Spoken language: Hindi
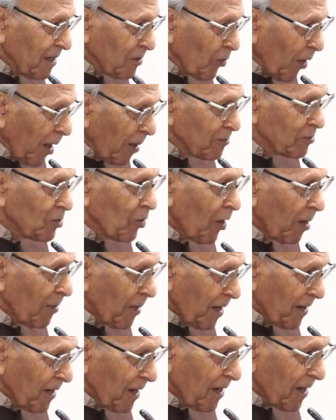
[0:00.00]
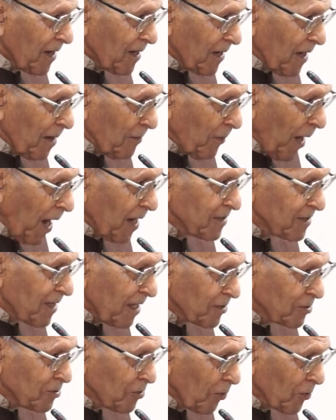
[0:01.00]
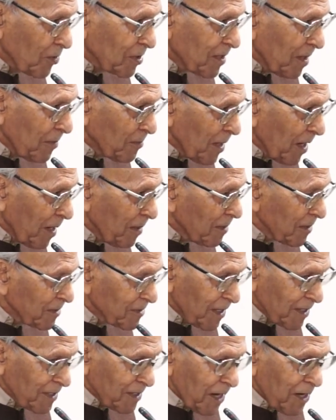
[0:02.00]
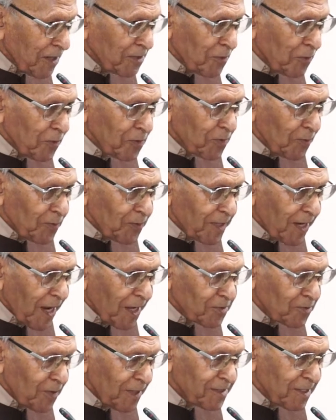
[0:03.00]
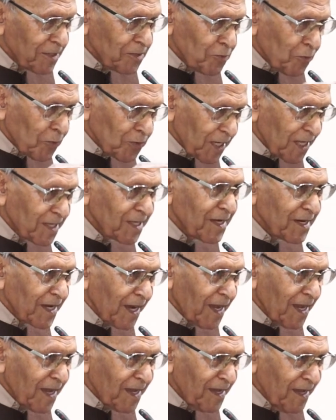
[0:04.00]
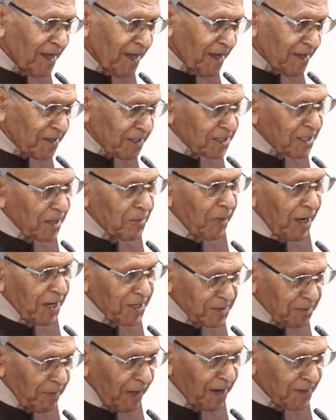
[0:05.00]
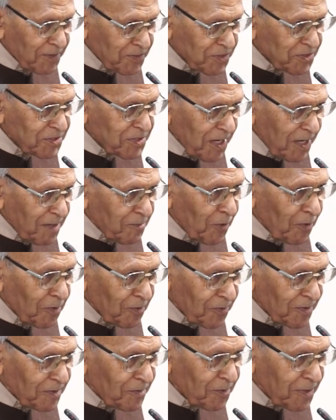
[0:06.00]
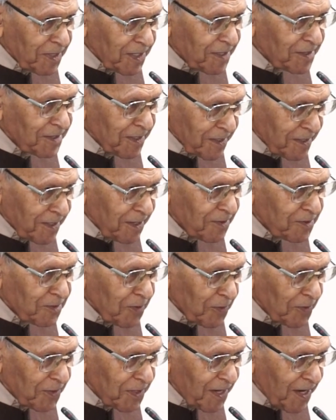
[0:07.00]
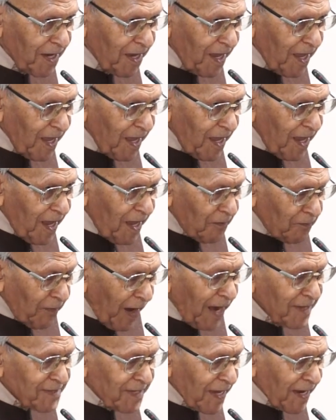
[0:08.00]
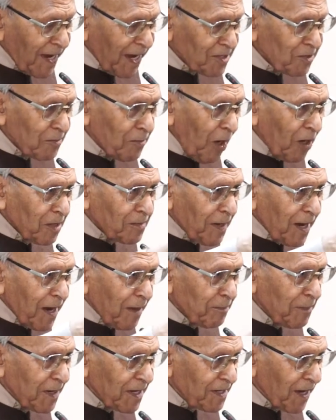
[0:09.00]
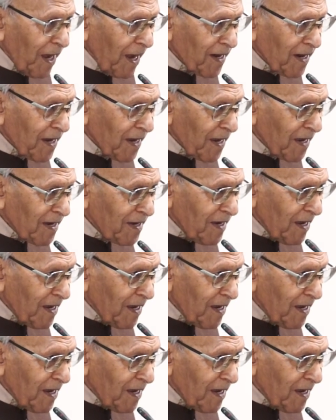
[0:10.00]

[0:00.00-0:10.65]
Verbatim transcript: तो हम जो हमारे पाँच दस दोस्त हैं हमने कहा तकरीर जरूर सुननी है जी दूसरे दिन गए जिसे 22 मार्च में उनकी तकरीर जो हुई वहाँ देखा तो बहुत बड़ा पिंडाल है